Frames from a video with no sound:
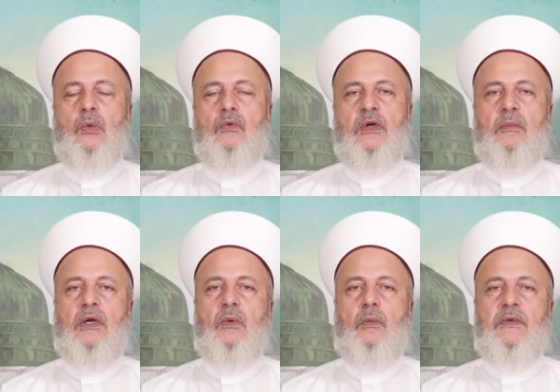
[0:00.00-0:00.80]

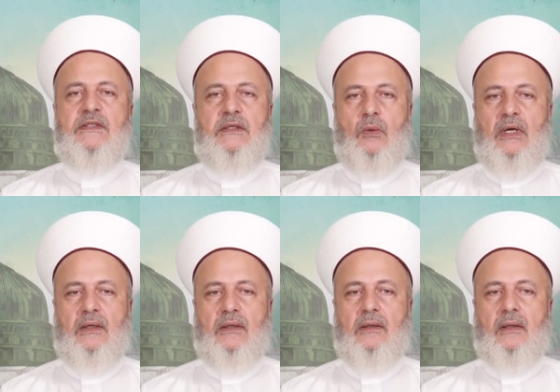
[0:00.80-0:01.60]
فمه بالسواك
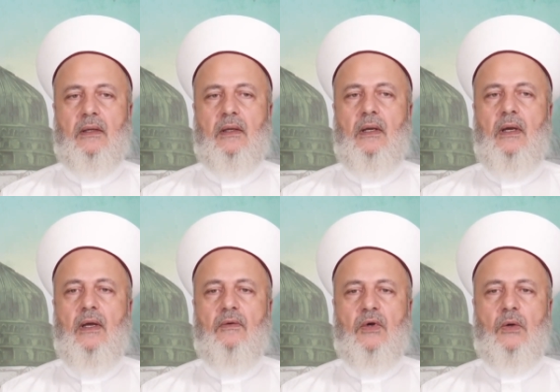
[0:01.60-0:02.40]

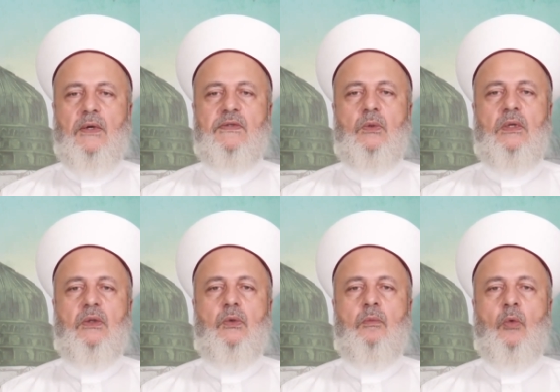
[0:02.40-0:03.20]
فهو سنة
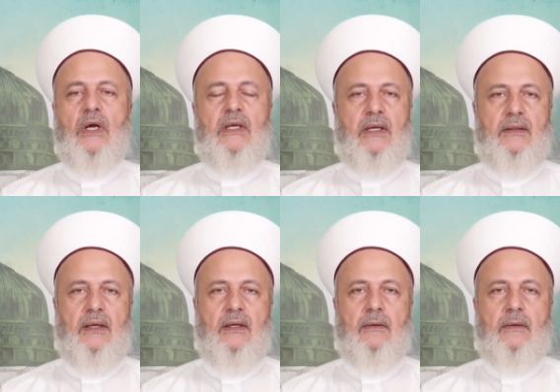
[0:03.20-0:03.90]
مؤكدة